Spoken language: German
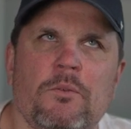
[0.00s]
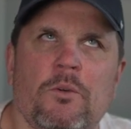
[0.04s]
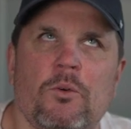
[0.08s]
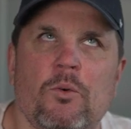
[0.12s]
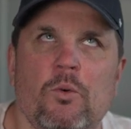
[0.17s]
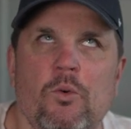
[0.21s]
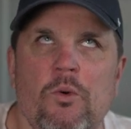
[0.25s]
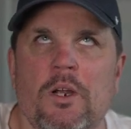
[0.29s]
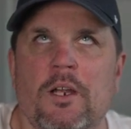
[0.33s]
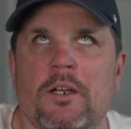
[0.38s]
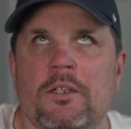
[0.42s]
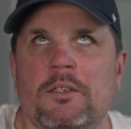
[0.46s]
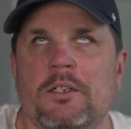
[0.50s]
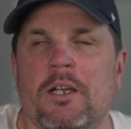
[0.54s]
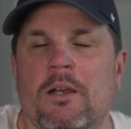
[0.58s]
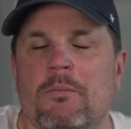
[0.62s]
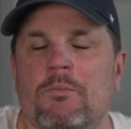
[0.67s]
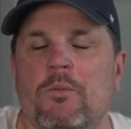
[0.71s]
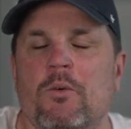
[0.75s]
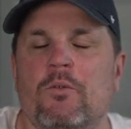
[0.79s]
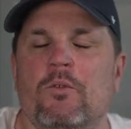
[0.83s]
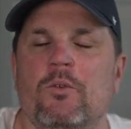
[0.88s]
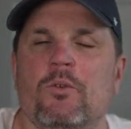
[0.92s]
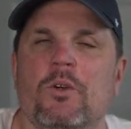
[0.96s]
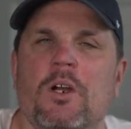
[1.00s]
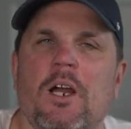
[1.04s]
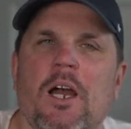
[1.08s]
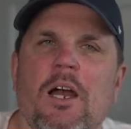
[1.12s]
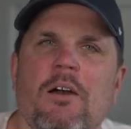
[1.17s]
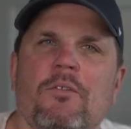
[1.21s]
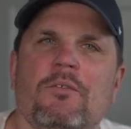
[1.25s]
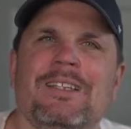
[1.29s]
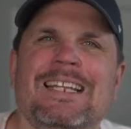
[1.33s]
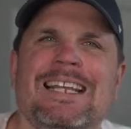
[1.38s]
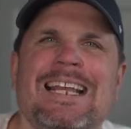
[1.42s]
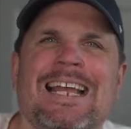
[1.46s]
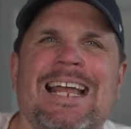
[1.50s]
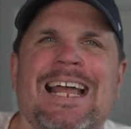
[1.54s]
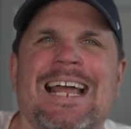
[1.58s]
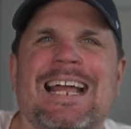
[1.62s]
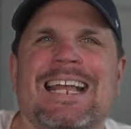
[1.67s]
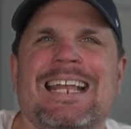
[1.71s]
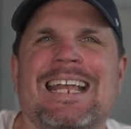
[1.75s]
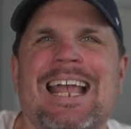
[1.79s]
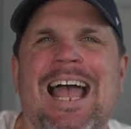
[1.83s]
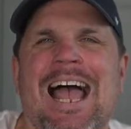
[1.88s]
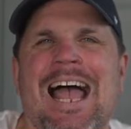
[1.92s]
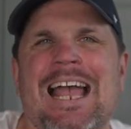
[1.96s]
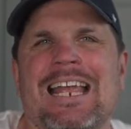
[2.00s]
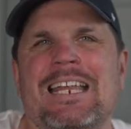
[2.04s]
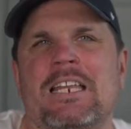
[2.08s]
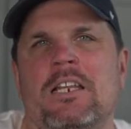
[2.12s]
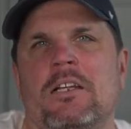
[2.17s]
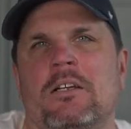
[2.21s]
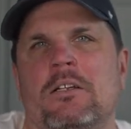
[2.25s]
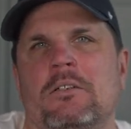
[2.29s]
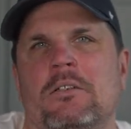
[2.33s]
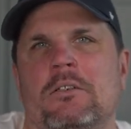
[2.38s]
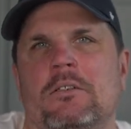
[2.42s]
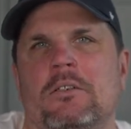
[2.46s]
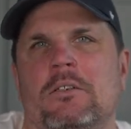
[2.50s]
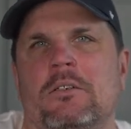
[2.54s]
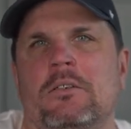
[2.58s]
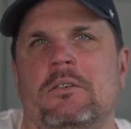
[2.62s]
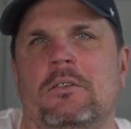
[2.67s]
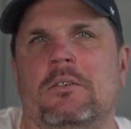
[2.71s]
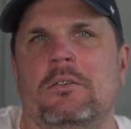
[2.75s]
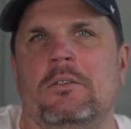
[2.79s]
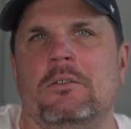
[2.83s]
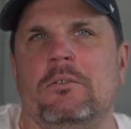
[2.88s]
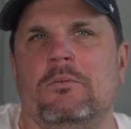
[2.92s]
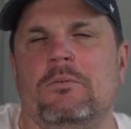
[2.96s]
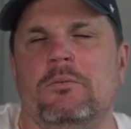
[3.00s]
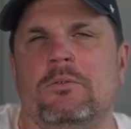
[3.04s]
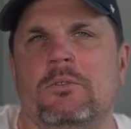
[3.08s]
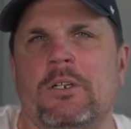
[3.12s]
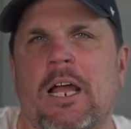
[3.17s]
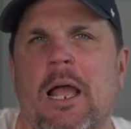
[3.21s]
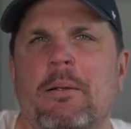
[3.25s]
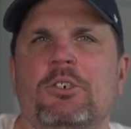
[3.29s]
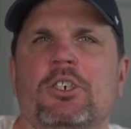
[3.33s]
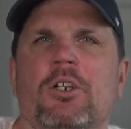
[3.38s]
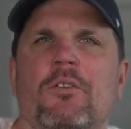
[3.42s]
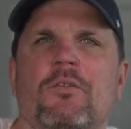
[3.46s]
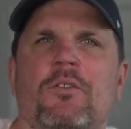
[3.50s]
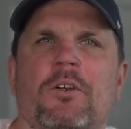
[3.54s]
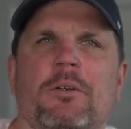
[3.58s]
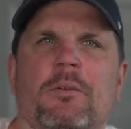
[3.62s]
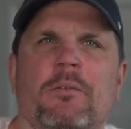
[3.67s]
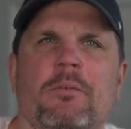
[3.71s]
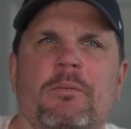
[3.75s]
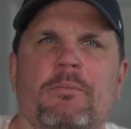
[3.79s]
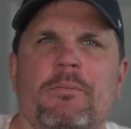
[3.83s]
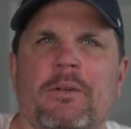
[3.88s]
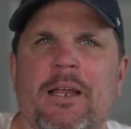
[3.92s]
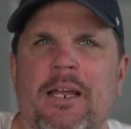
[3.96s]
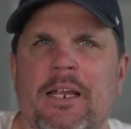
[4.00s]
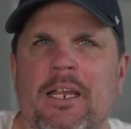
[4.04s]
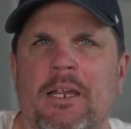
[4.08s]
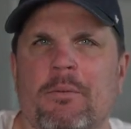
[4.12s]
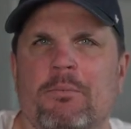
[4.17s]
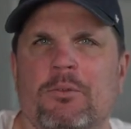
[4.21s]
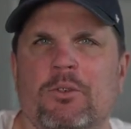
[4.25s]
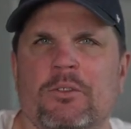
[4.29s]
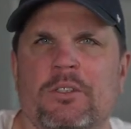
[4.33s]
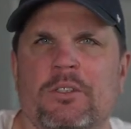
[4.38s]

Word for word: OR-Tambo-Flughafen, keine Treibstoffe mehr gibt.